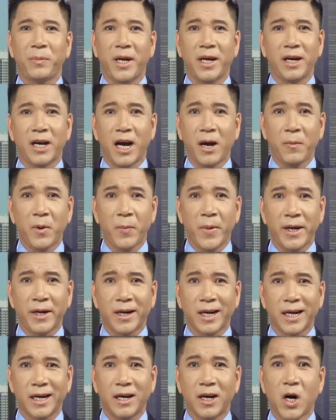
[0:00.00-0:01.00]
Bank of
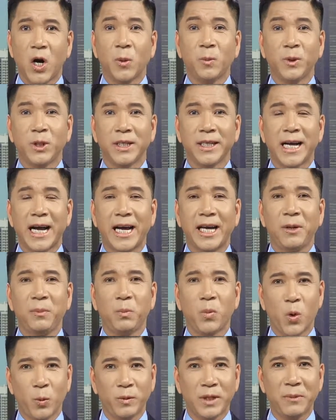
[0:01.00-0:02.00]
America hôm thứ Hai
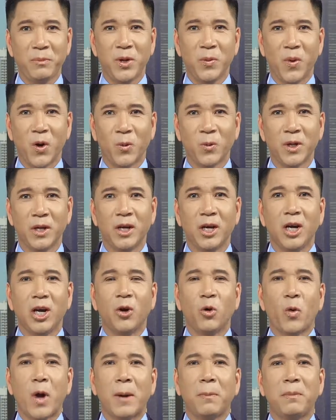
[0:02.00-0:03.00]
4 tháng 11
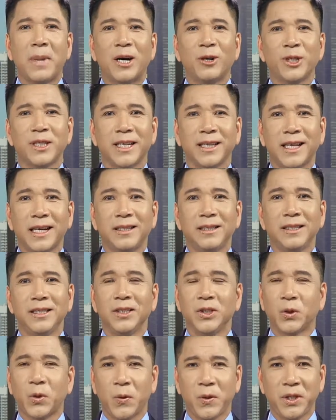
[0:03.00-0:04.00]
loan báo sẽ tăng
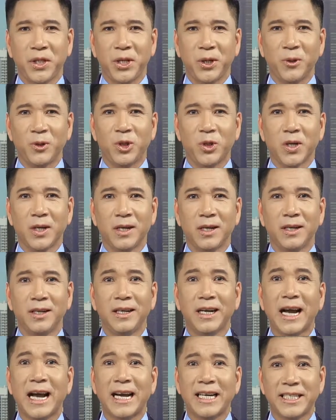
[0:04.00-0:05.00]
lương tối thiểu cho
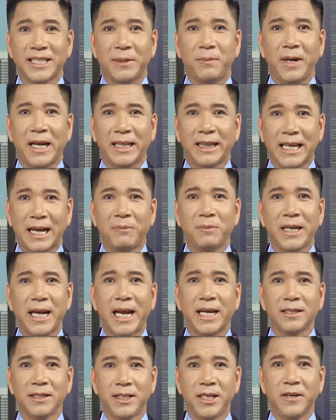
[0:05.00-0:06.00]
hơn
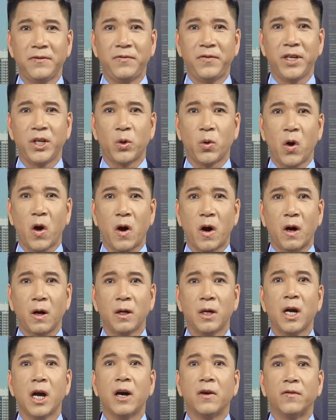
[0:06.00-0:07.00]
208.000 nhân viên của
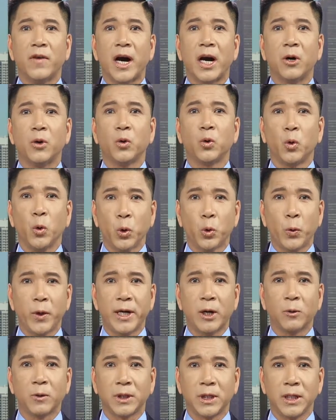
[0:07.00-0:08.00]
họ vào cuối quý
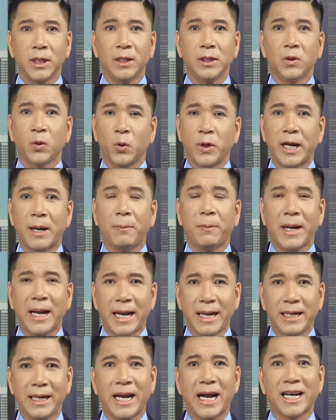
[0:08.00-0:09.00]
đầu tiên của năm
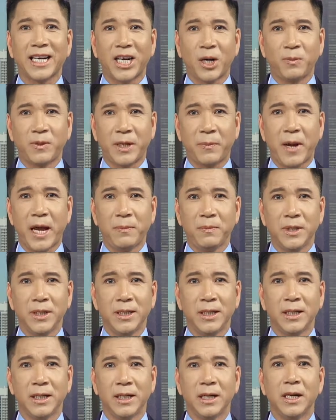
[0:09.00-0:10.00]

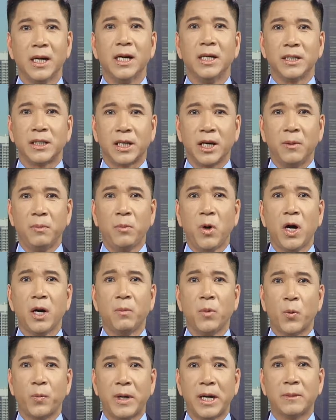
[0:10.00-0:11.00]
2020, sớm hơn
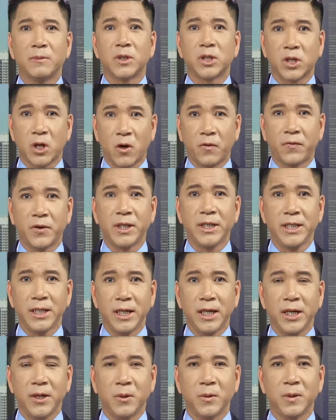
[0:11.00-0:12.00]
một năm so với dự
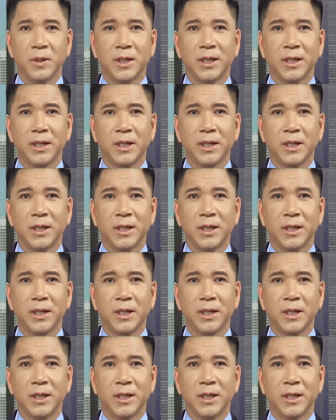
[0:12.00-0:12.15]
liệu.